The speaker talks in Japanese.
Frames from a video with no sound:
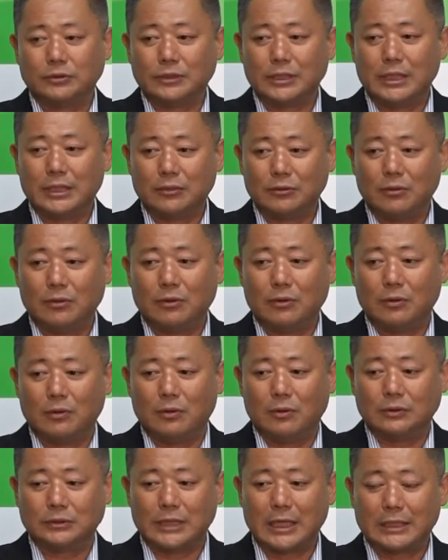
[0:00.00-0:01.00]
制の
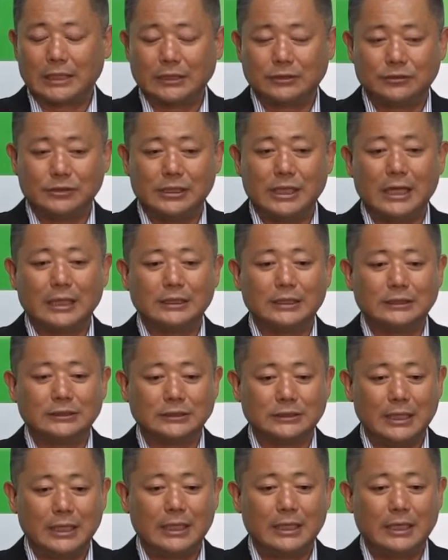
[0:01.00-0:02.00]
採決以来で
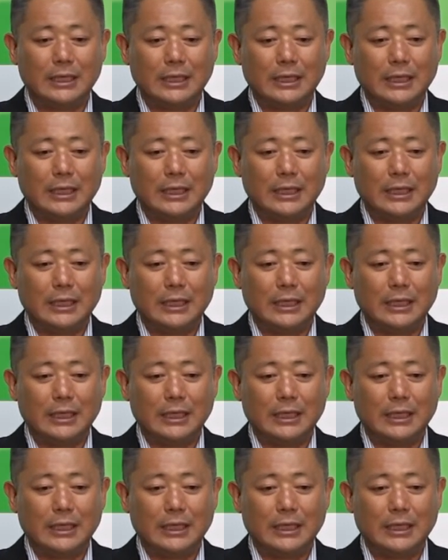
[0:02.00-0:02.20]
すね、